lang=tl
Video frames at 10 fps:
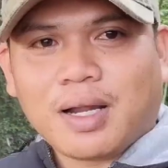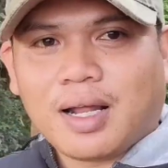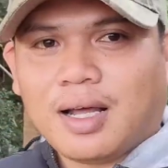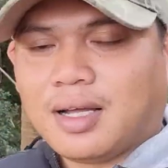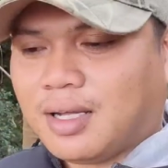
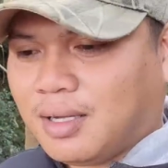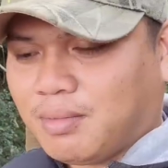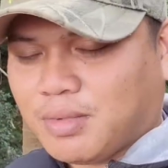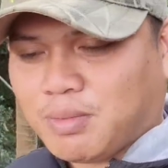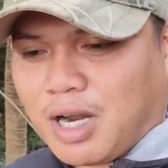para
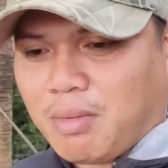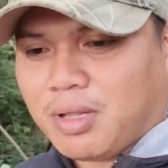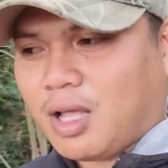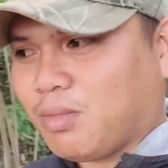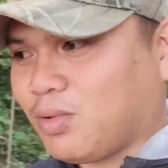mas marami
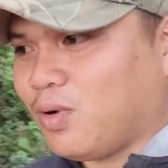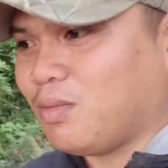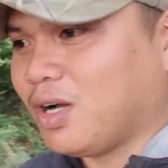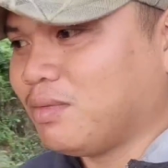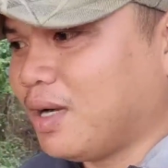tayong
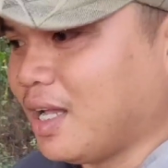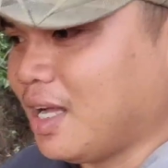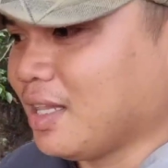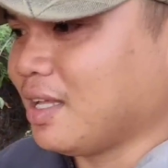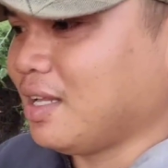matulungan mga kabayan
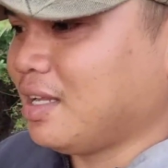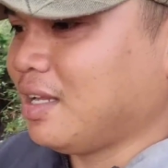natin